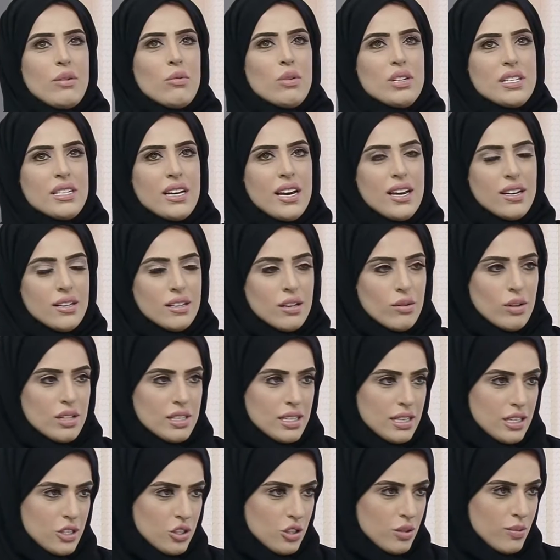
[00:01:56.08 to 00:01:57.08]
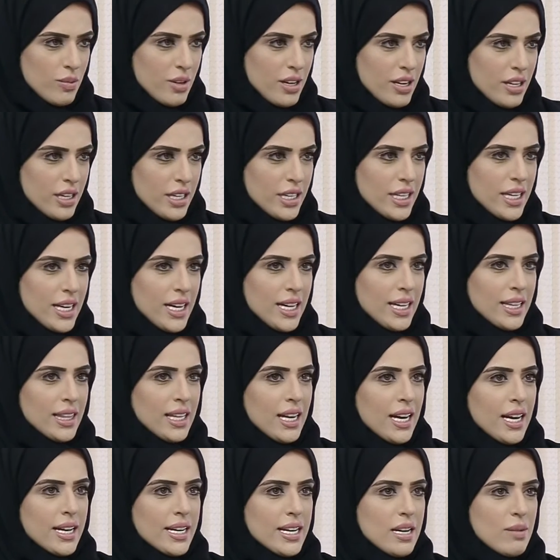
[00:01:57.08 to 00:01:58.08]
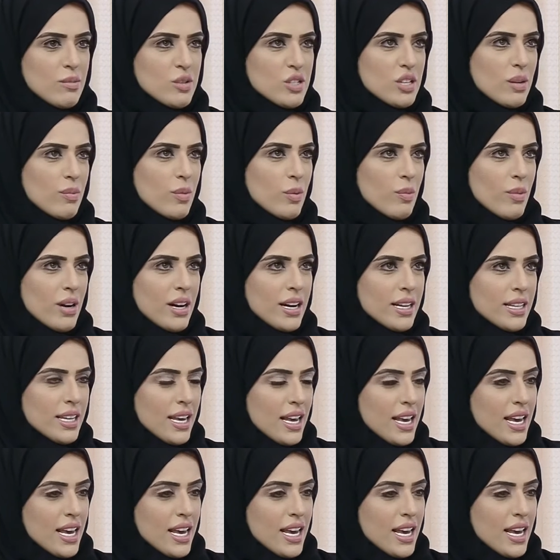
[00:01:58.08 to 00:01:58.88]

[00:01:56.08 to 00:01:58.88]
وسائل التواصل الاجتماعي على طاري المصممات